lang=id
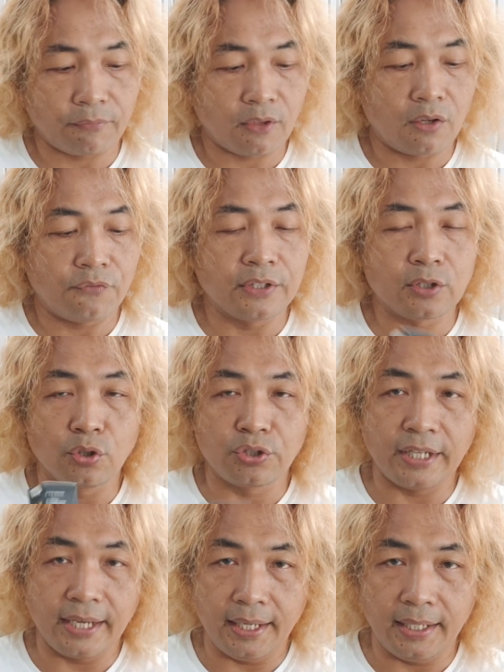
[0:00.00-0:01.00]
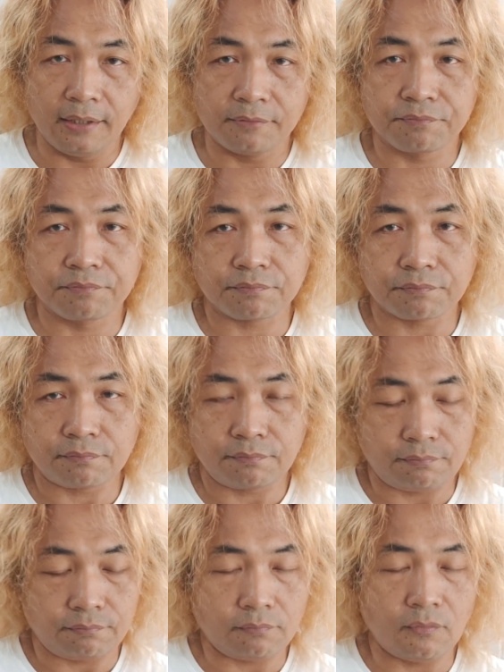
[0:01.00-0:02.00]
Fit Gel
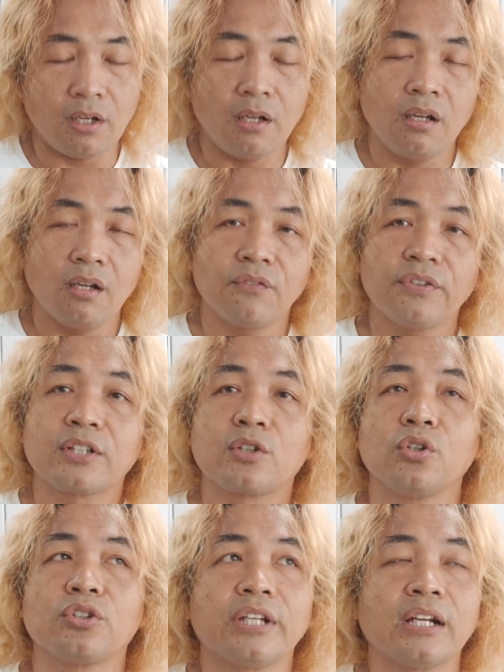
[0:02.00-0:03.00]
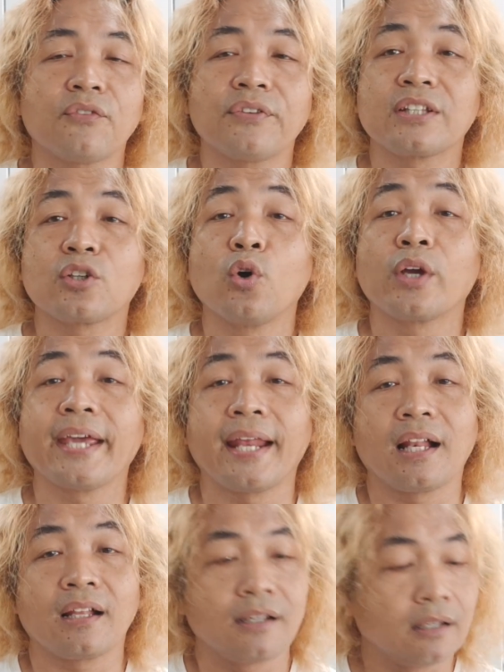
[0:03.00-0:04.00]
fit Gel atau fit Gel
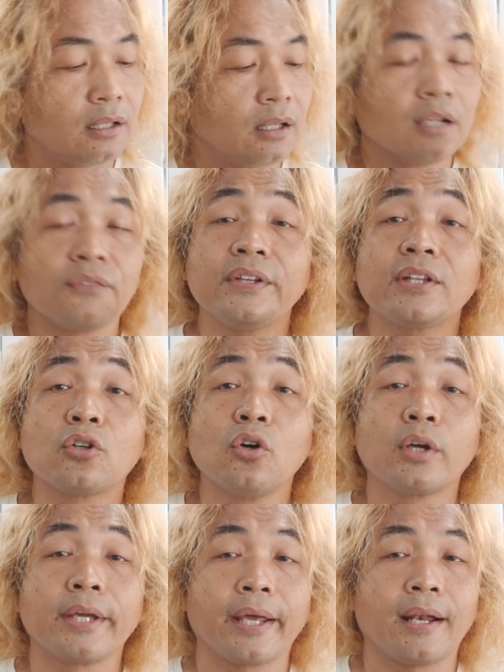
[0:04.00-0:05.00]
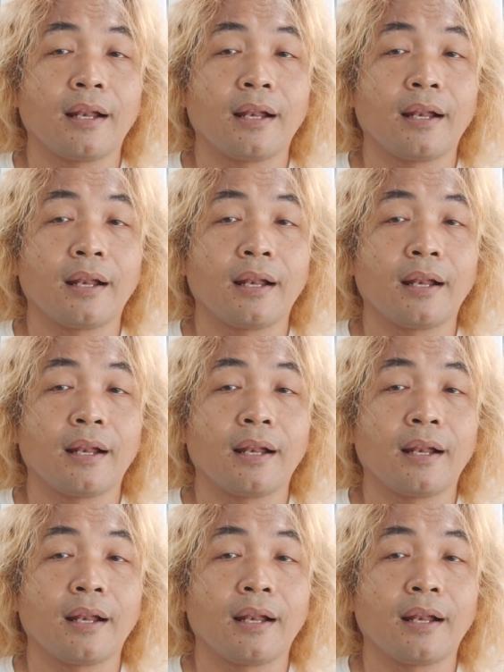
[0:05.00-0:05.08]
fit Gel